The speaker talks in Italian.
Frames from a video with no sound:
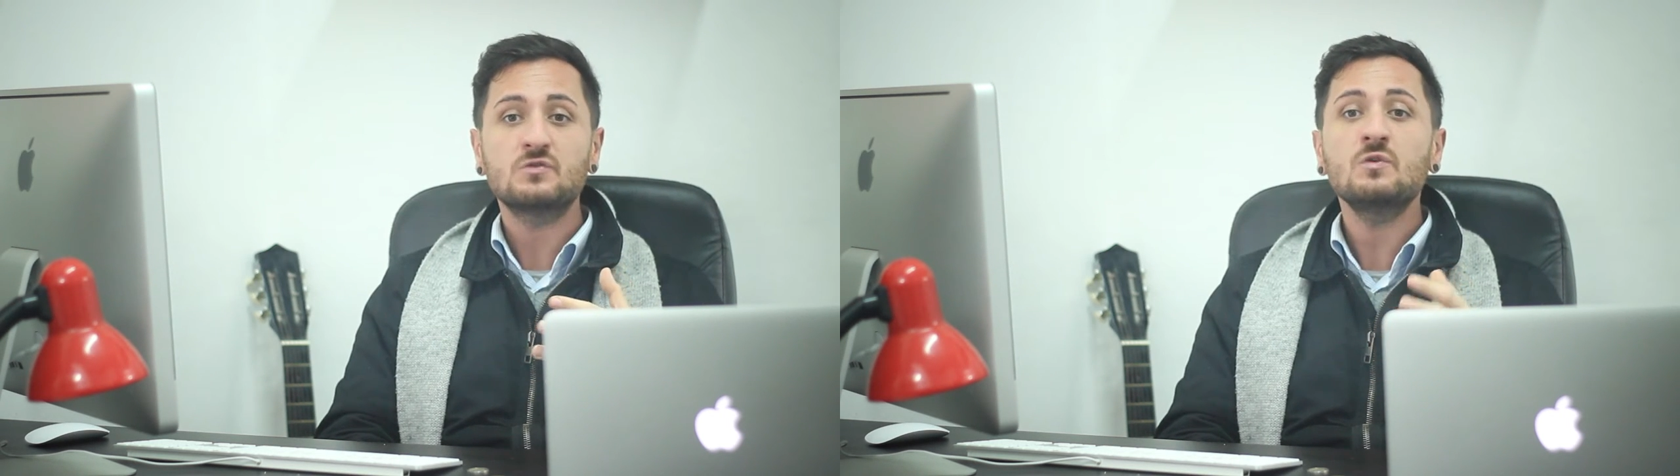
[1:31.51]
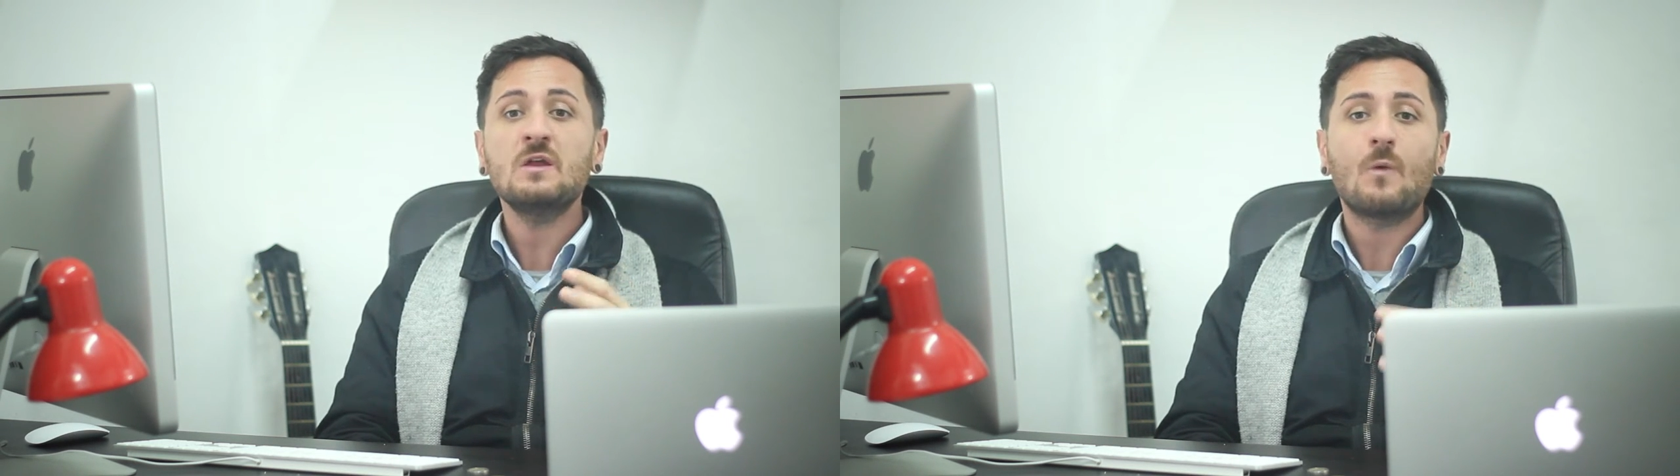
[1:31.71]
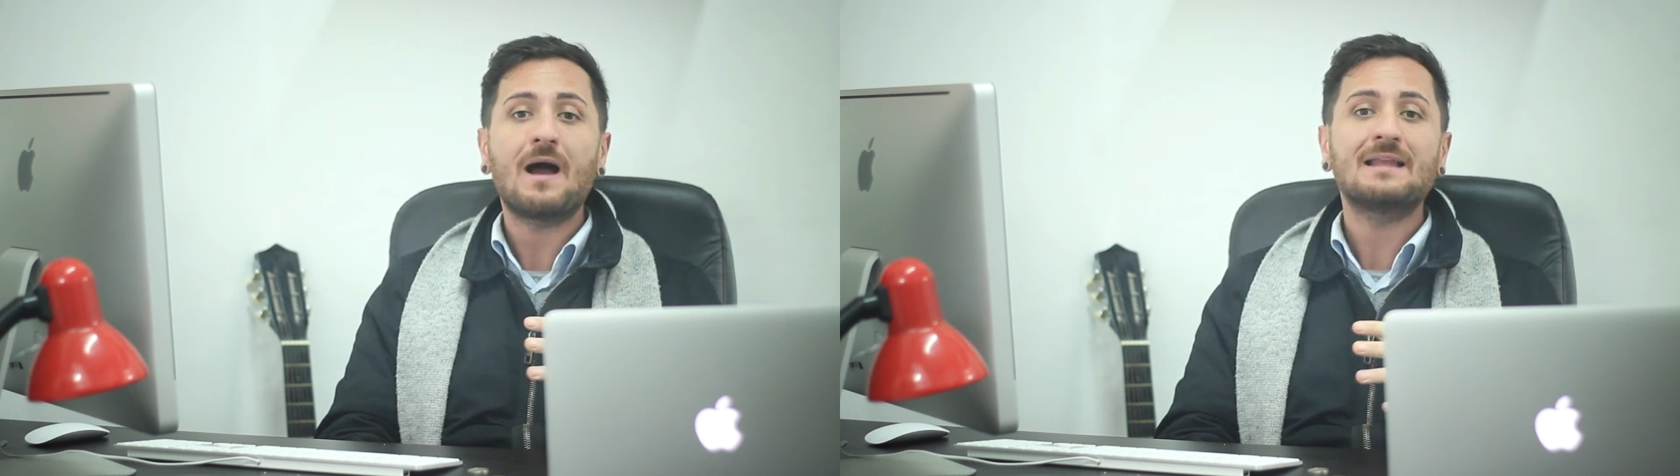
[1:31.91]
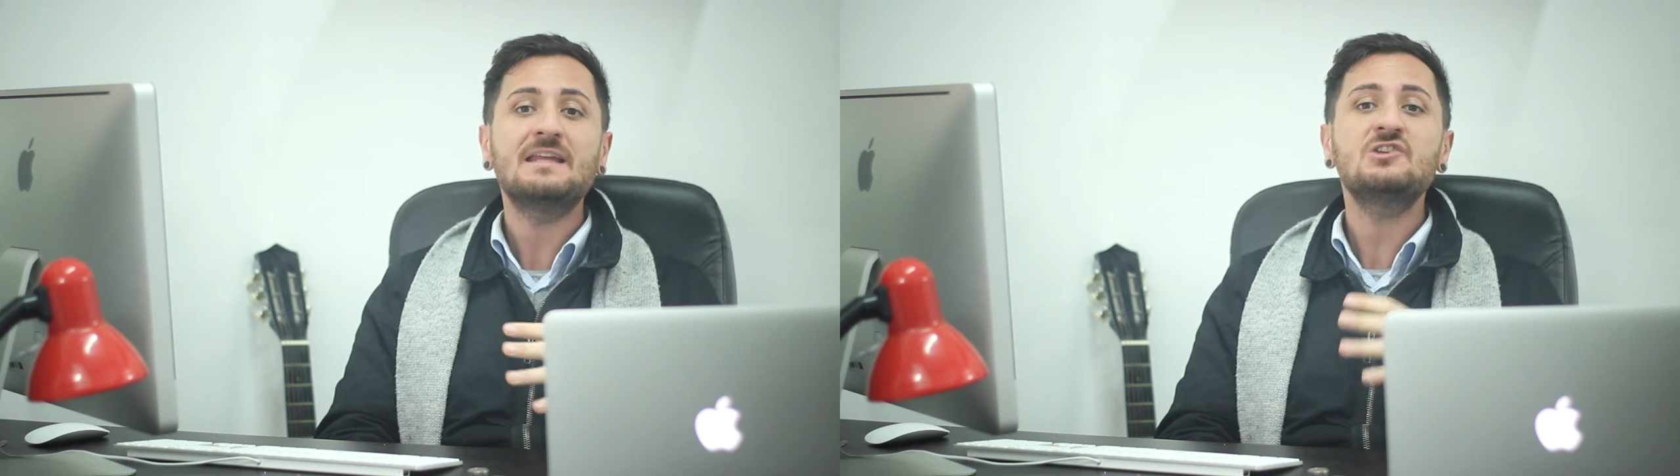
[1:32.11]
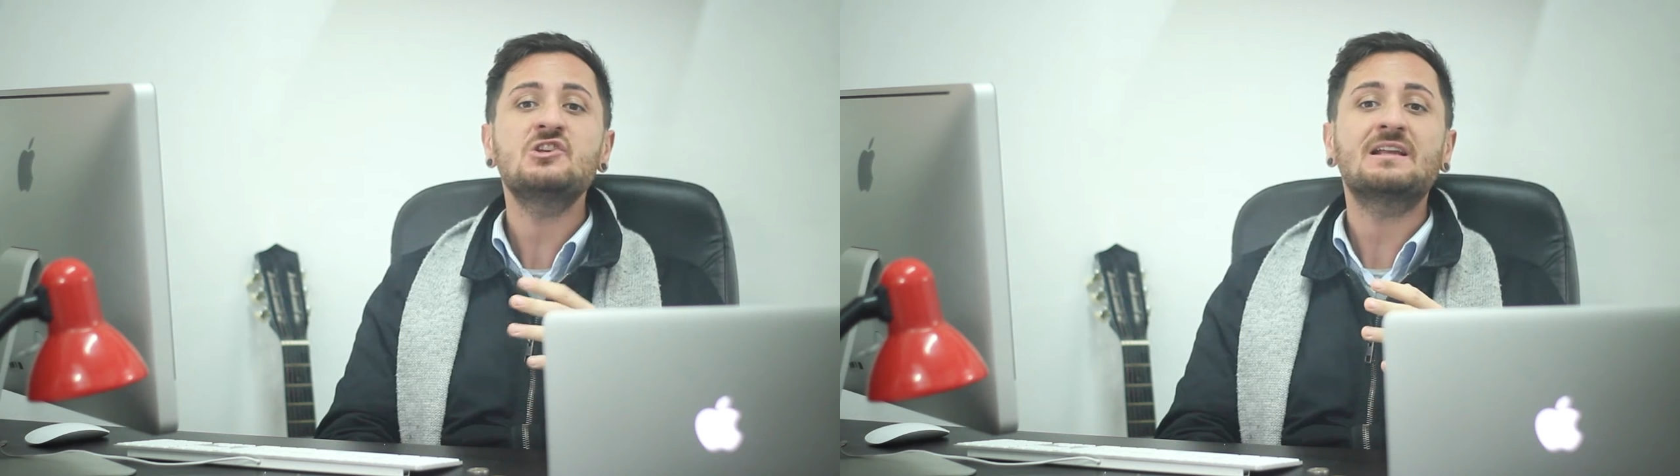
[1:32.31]
sulle
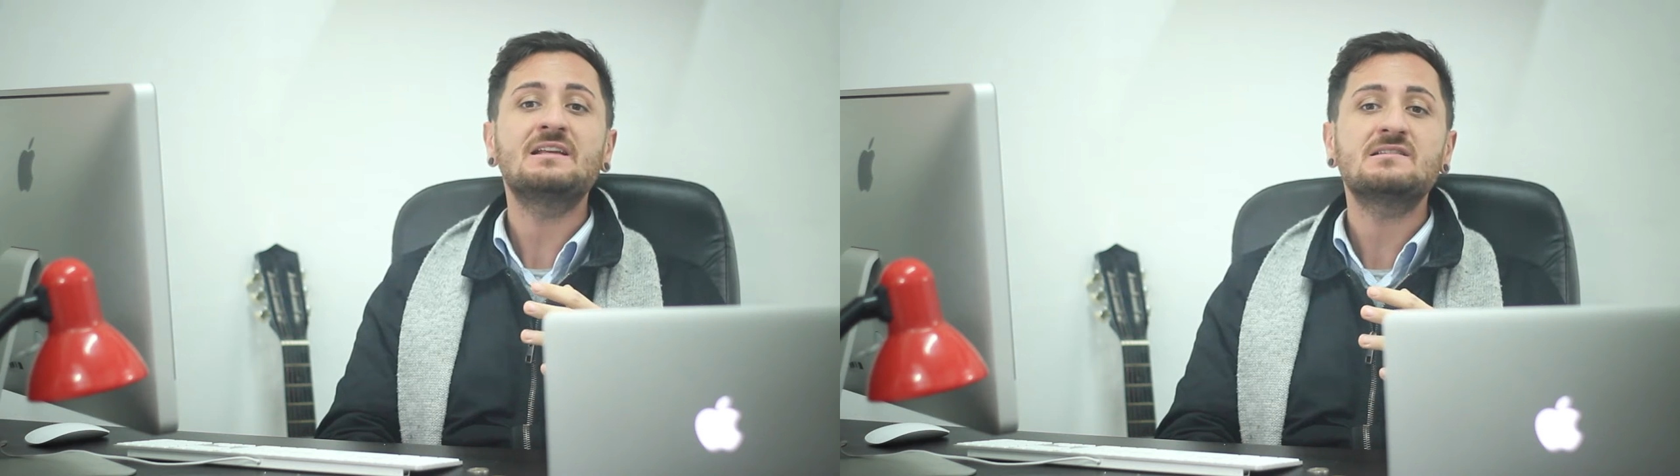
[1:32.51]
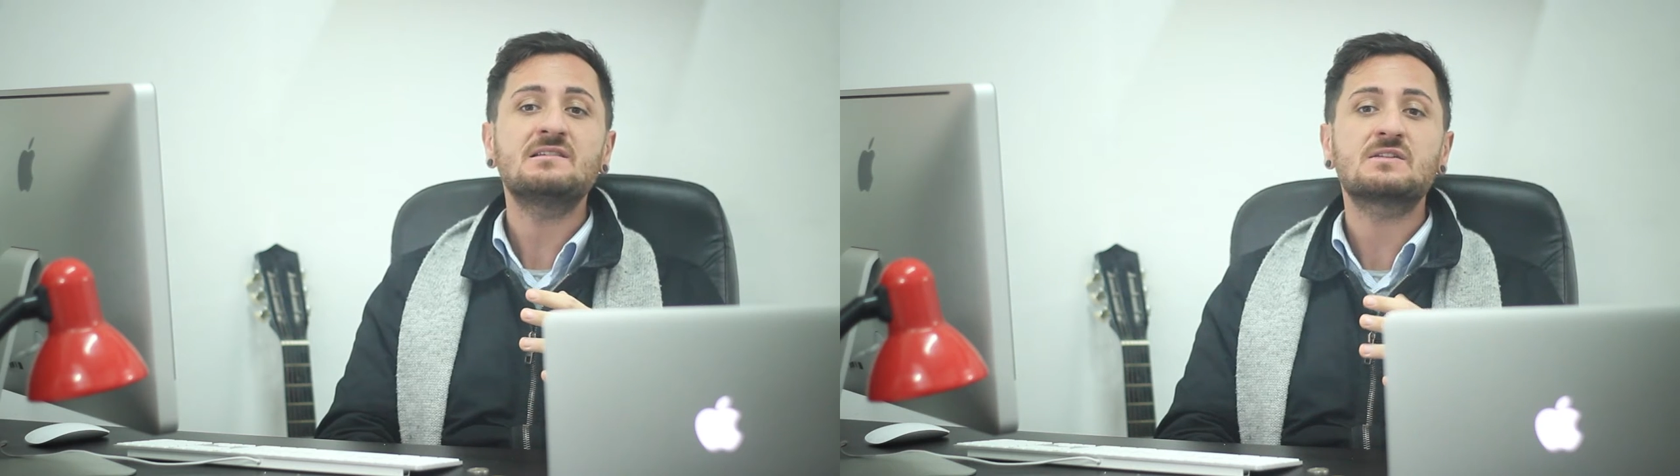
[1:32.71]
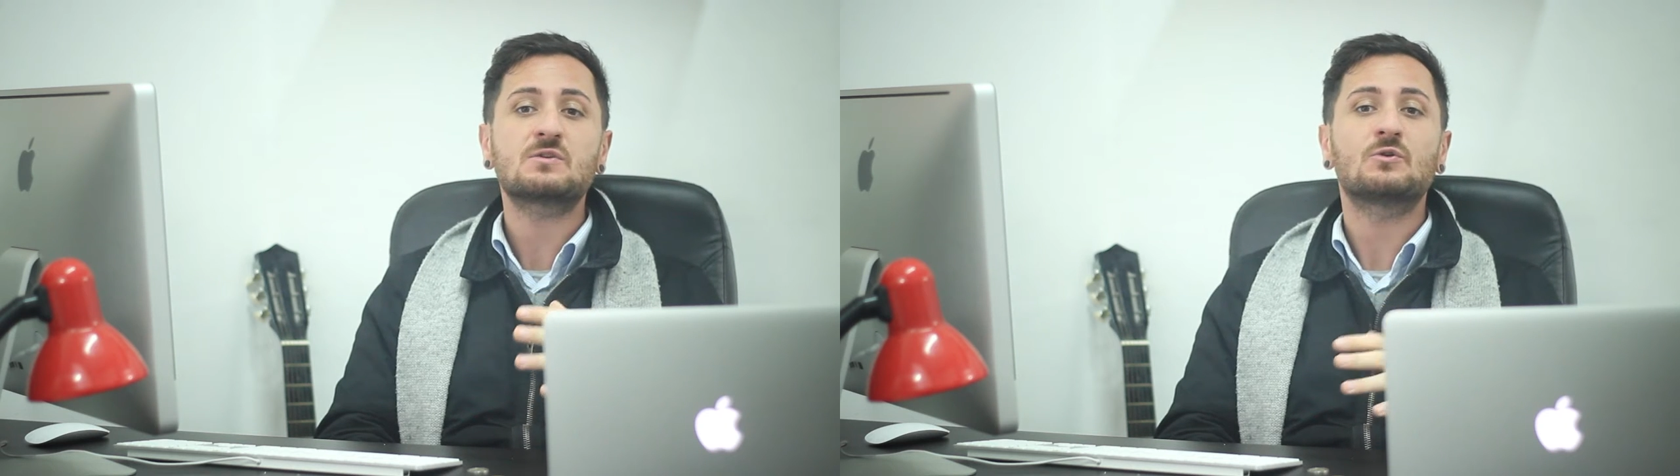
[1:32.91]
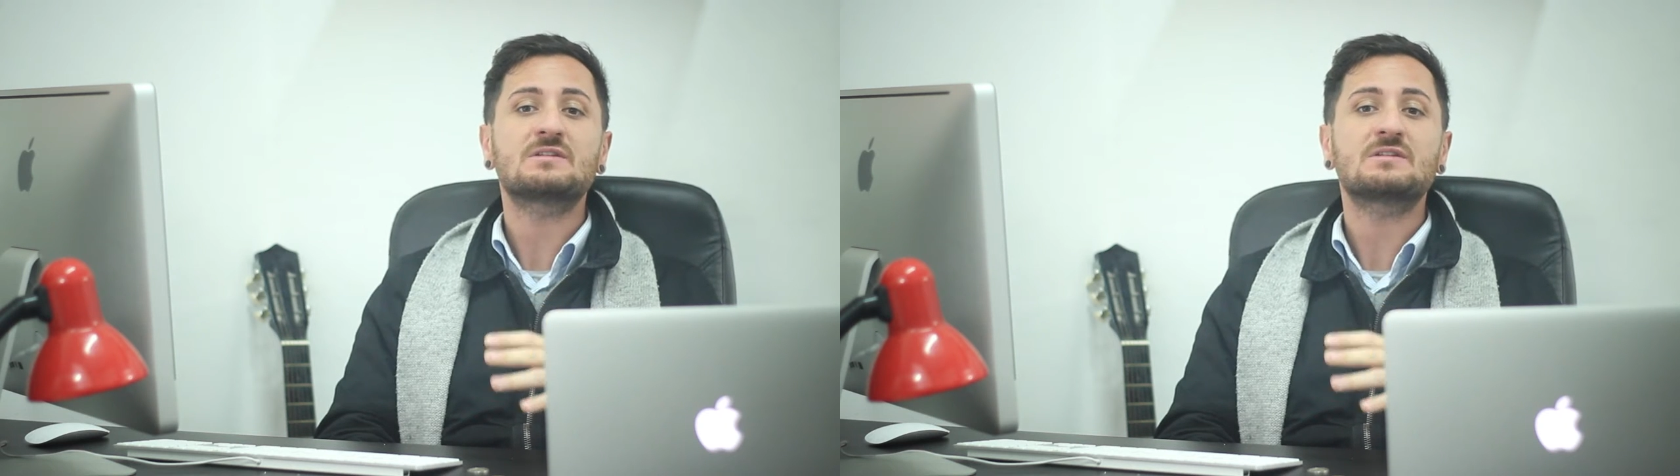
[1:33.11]
quali i ciclisti sono